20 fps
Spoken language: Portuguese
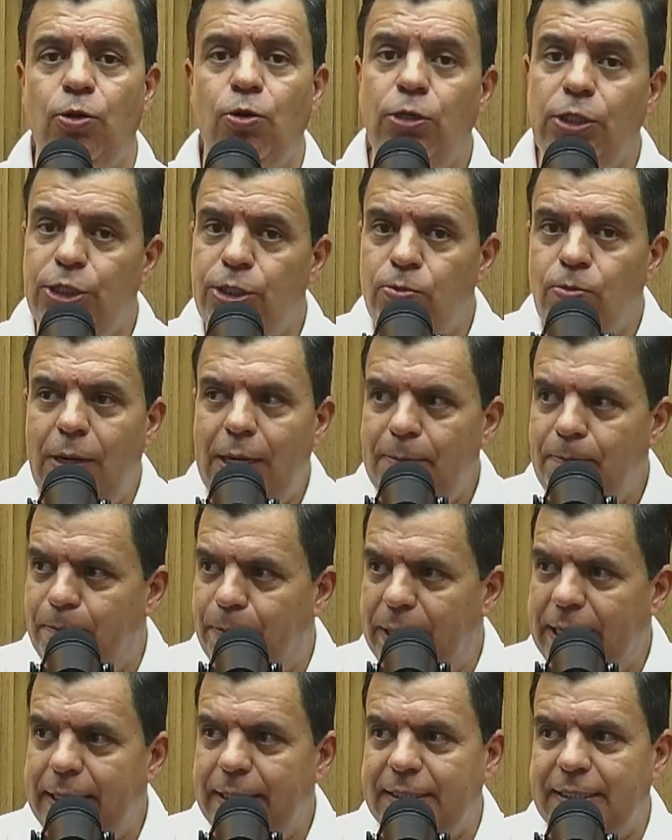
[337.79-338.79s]
Hoje uma
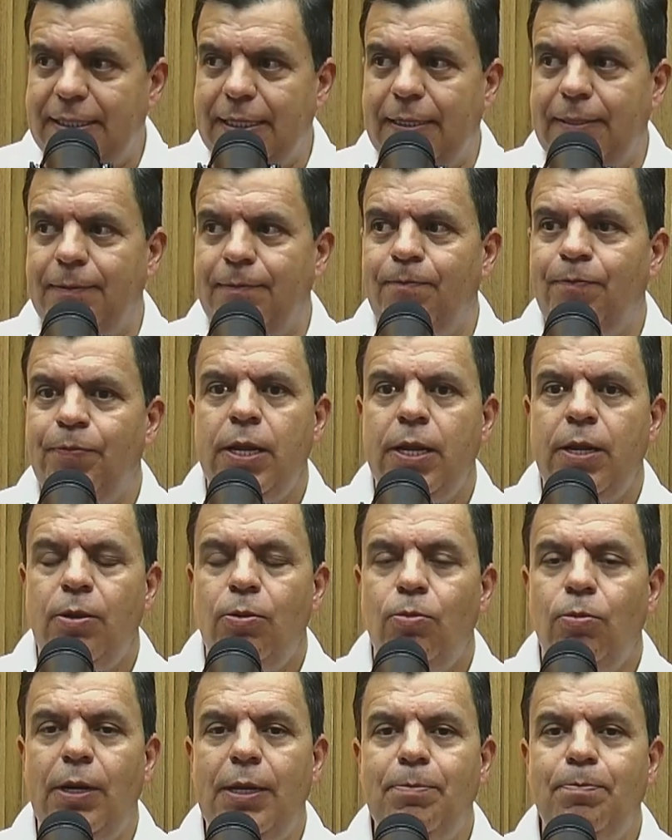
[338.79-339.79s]
empresa,
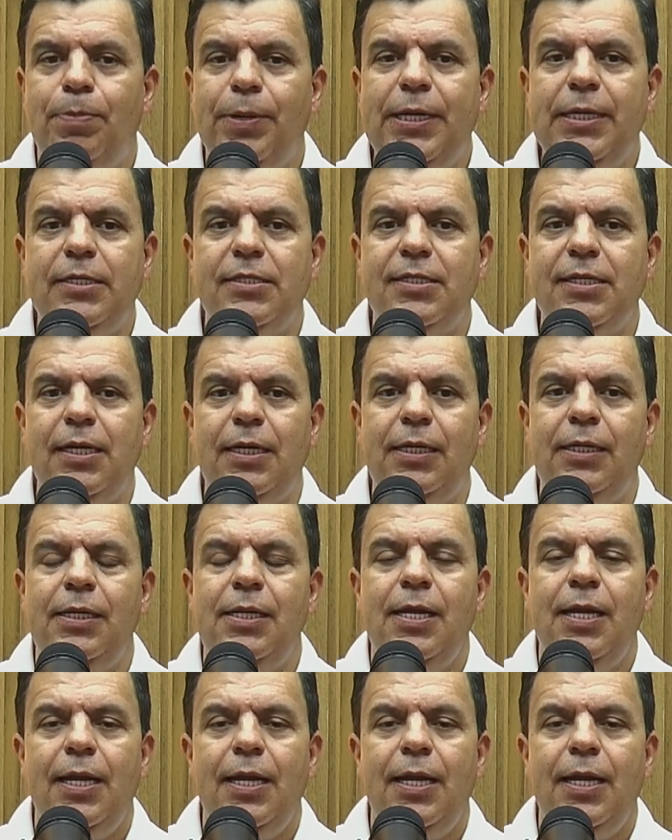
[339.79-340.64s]
uma empresa